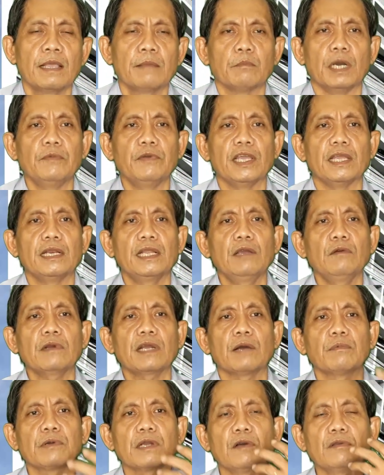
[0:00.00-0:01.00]
bởi vì nếu
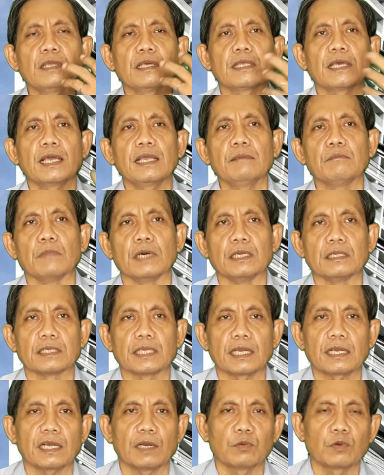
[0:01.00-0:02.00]
không nói như thế mình
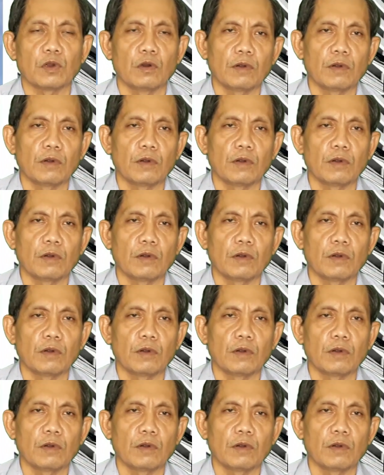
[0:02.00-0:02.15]
sẽ không